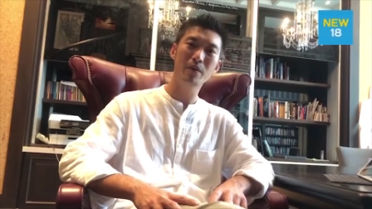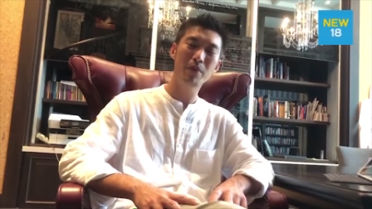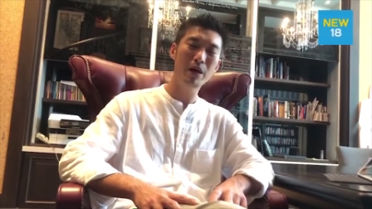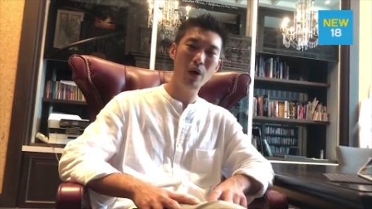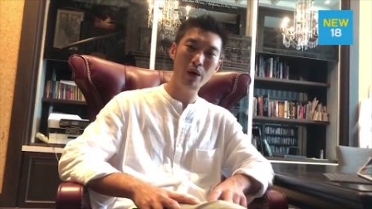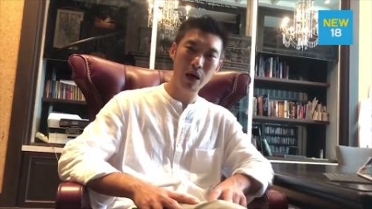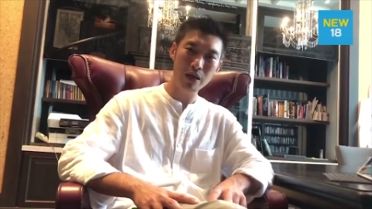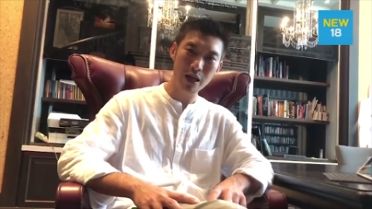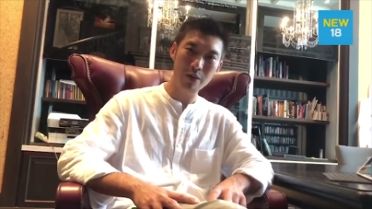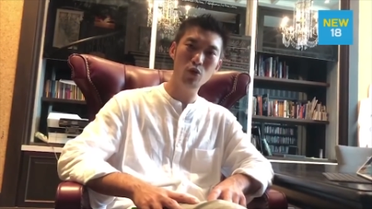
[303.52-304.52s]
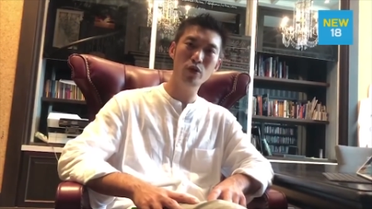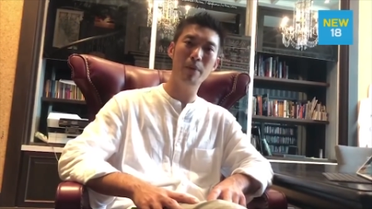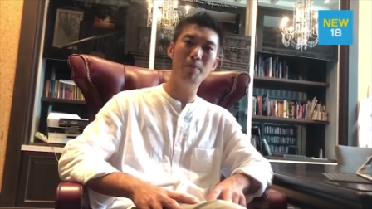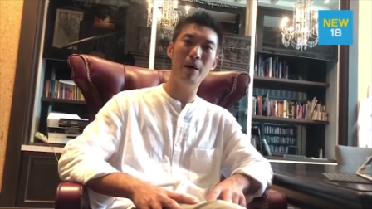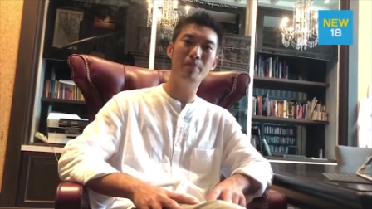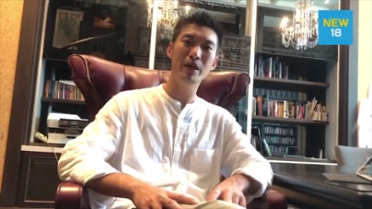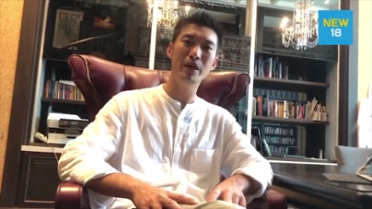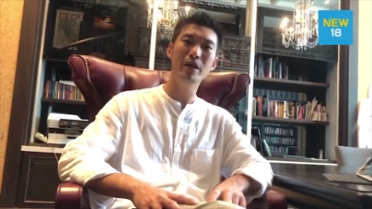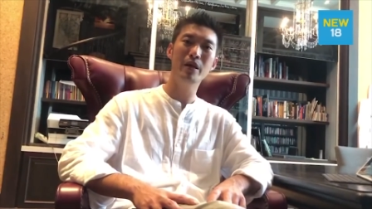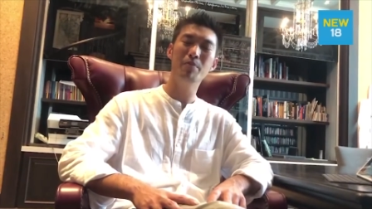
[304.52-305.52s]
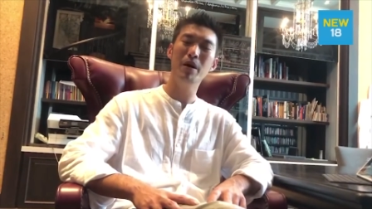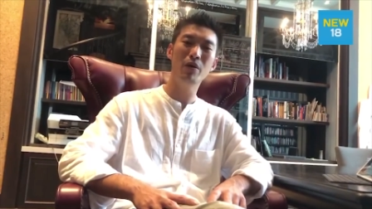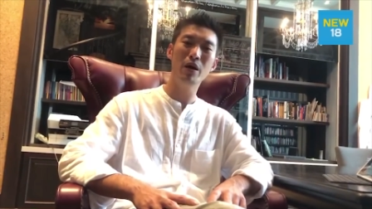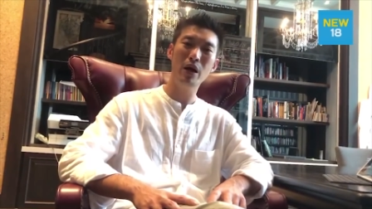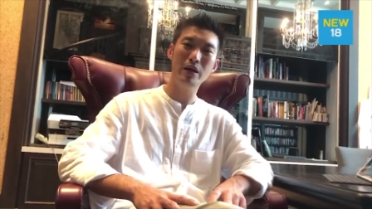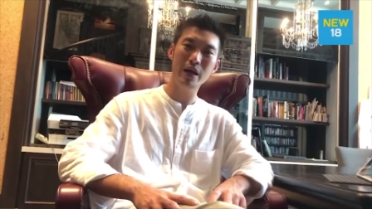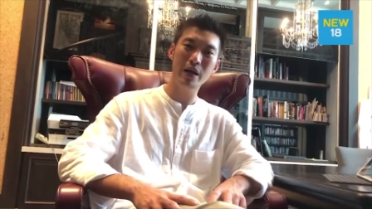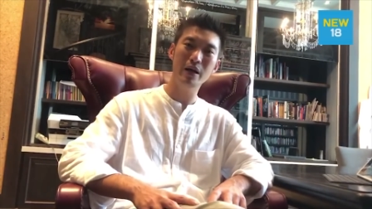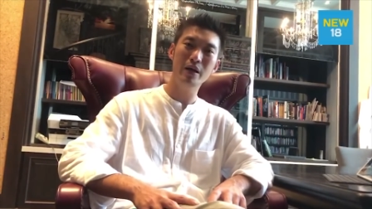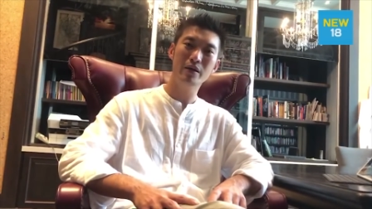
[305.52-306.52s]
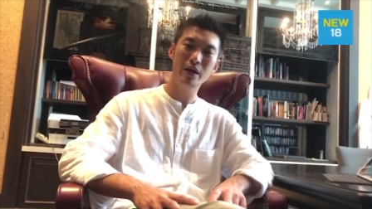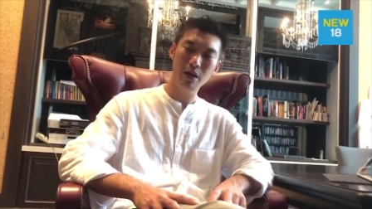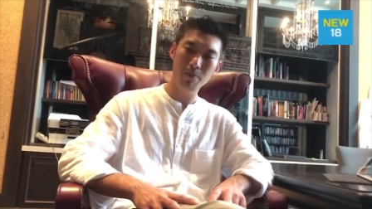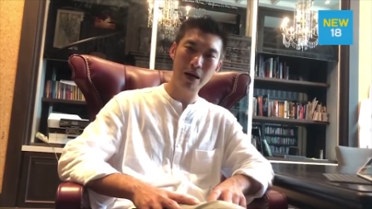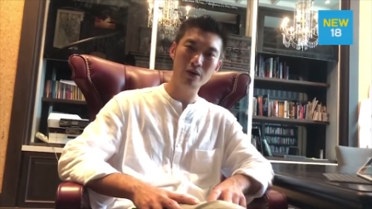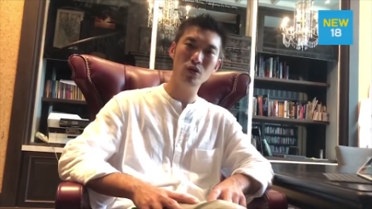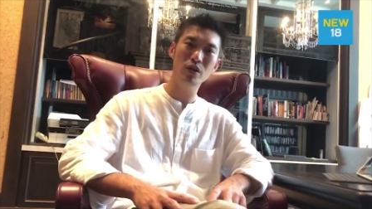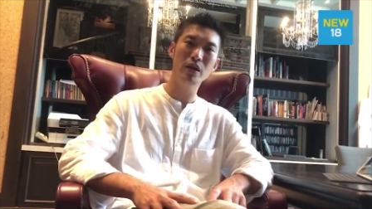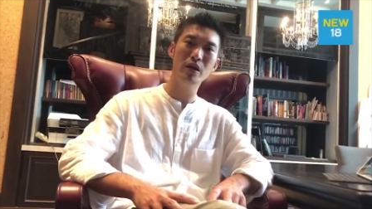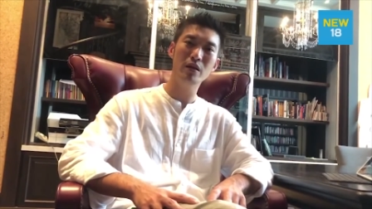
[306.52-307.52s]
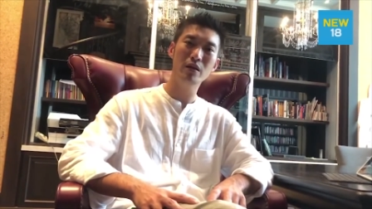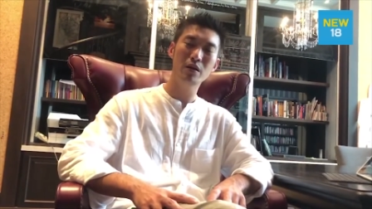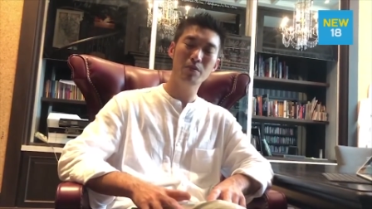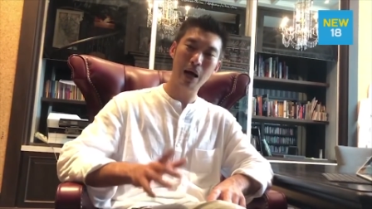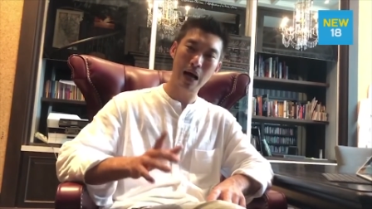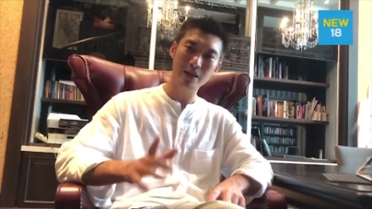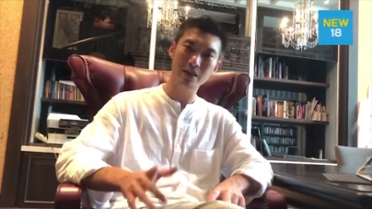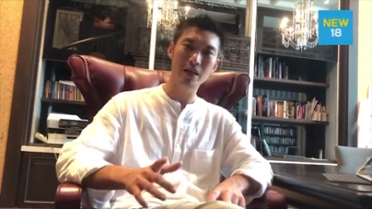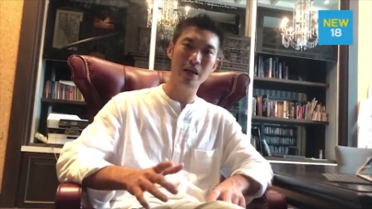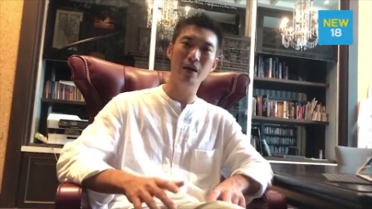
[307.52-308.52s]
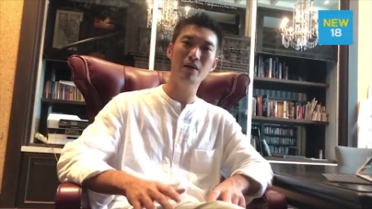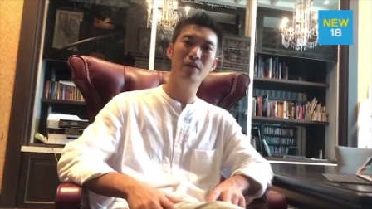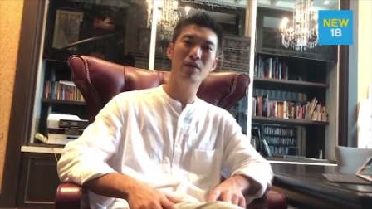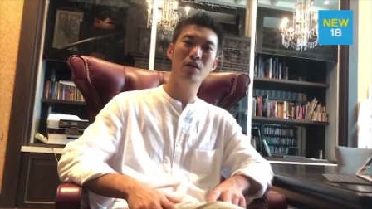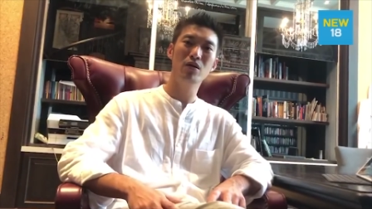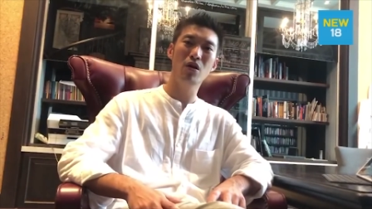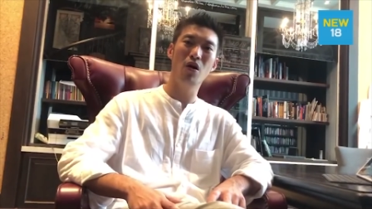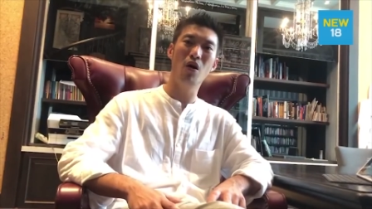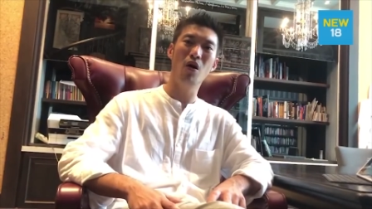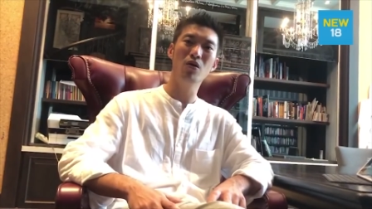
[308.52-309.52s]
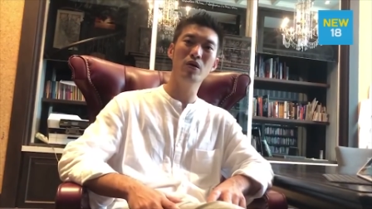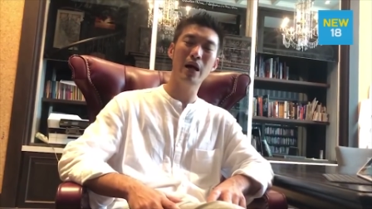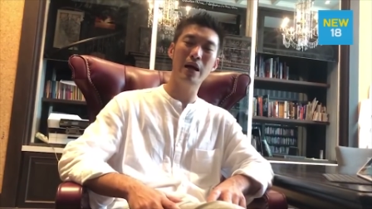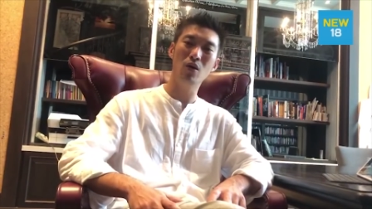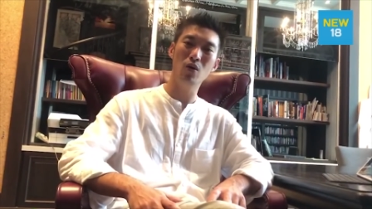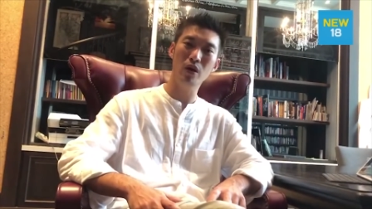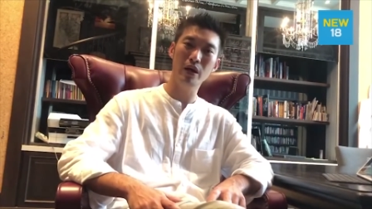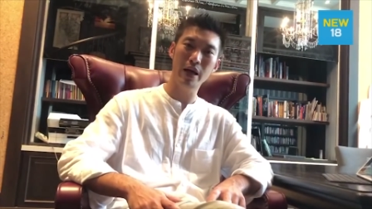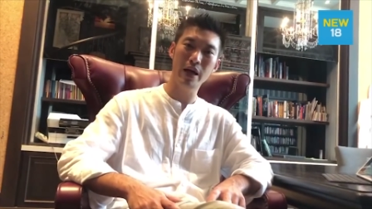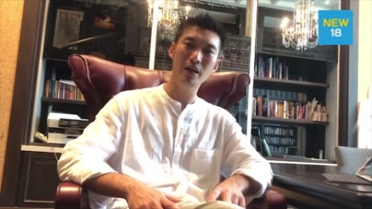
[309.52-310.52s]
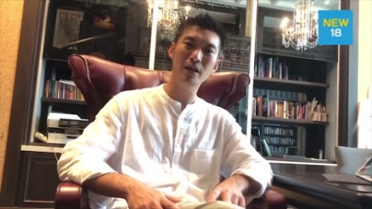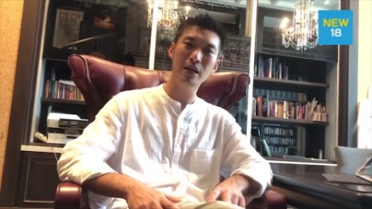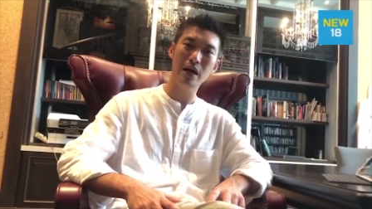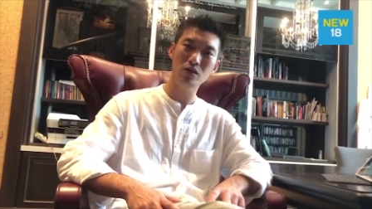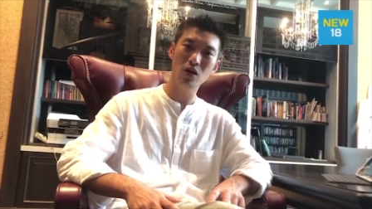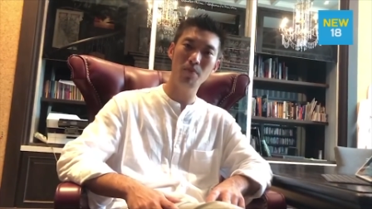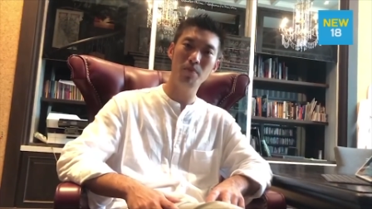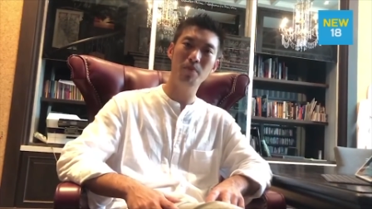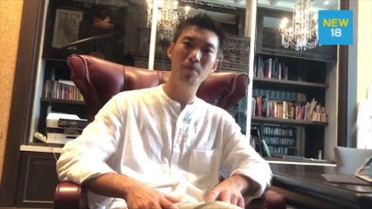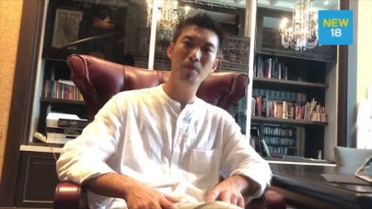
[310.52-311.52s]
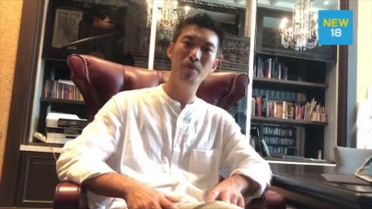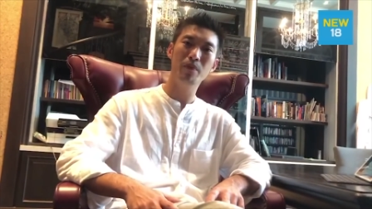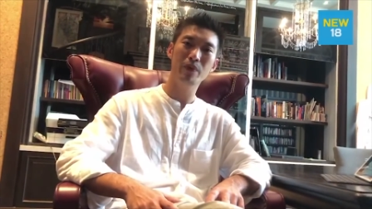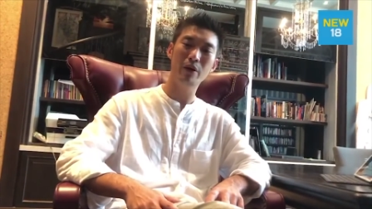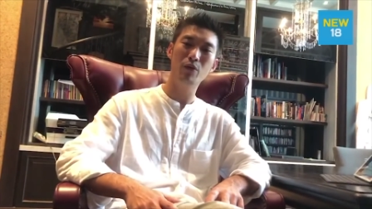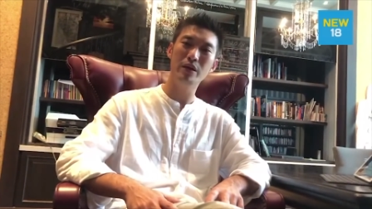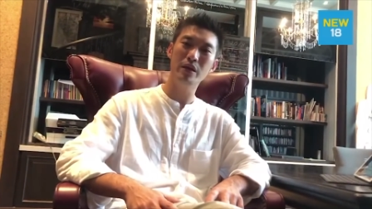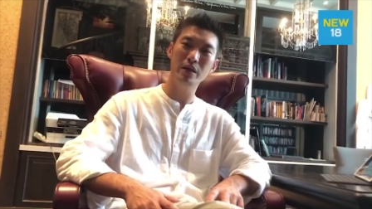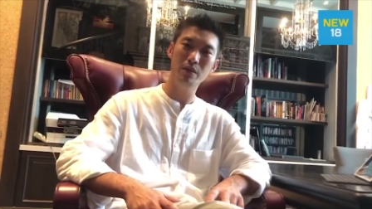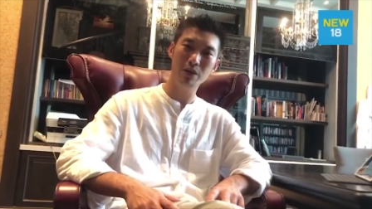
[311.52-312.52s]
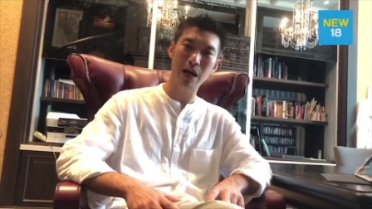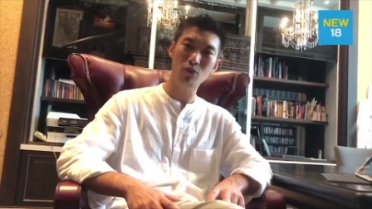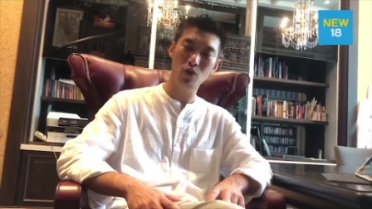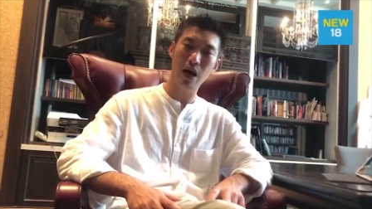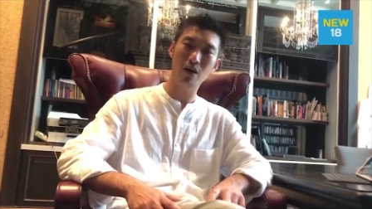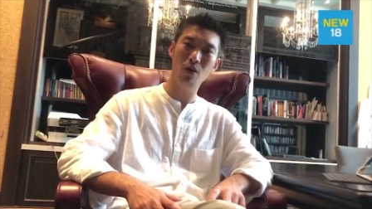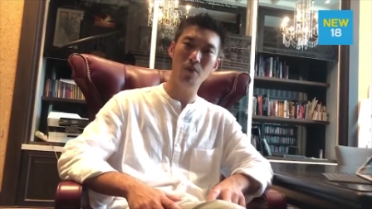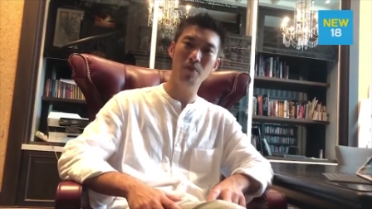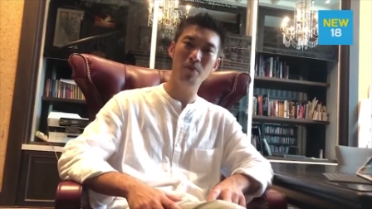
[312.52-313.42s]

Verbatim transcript: ไม่ไว้วางใจผู้นำแบบนี้ไม่ไว้วางใจรัฐบาลชุดนี้ผ่านเสียงของการลงคะแนนเลือกตั้งซ่อมในวันที่23ตุลาคม